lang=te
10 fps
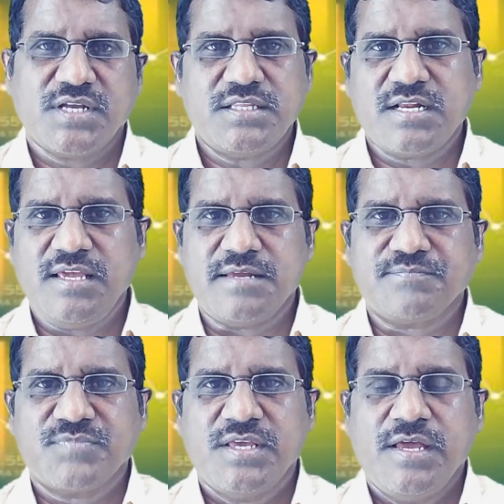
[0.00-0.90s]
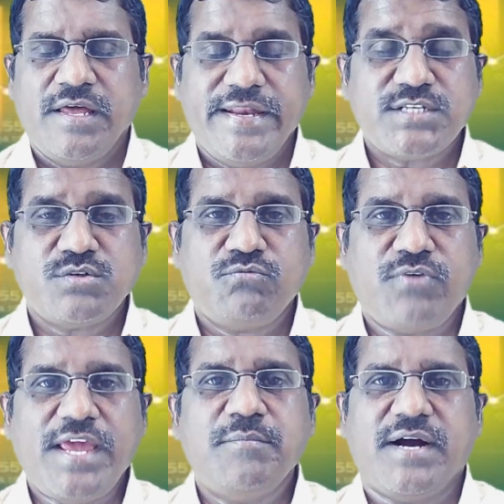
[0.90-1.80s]
అది క్లియర్ నెక్స్ట్
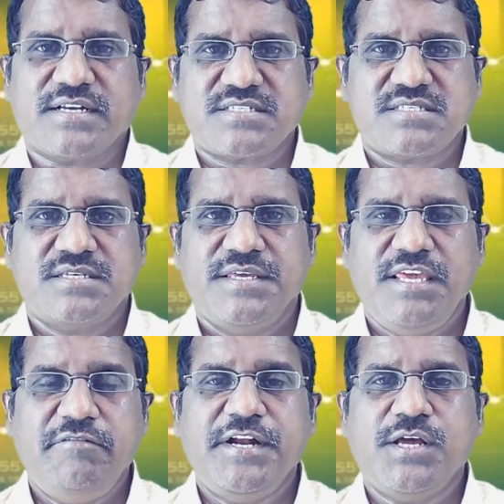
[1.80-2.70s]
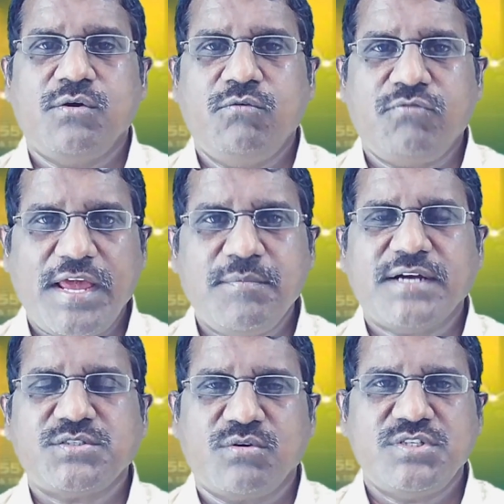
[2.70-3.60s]
ఫైవ్ మార్క్స్ ఈ వీడియోలో ఫైవ్
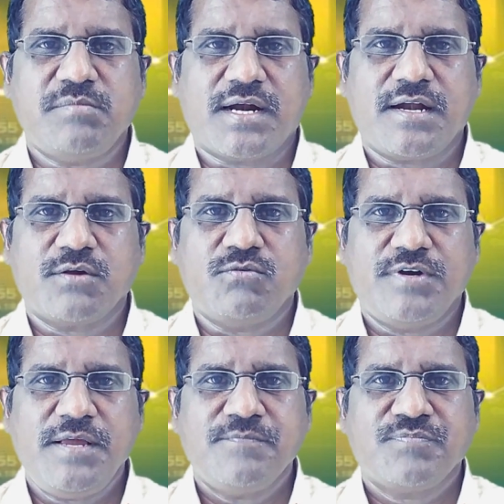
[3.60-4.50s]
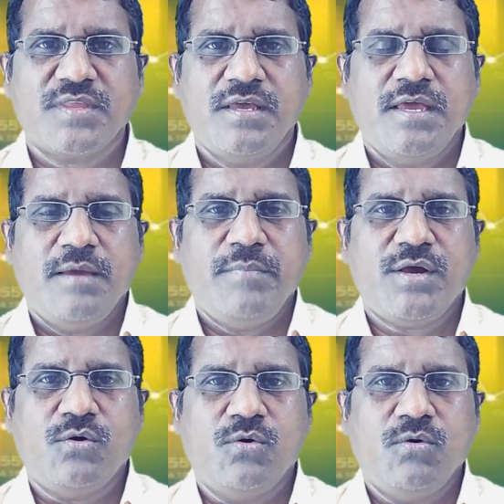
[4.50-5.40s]
మార్క్స్ గురించి మాట్లాడుకుంటే మీకు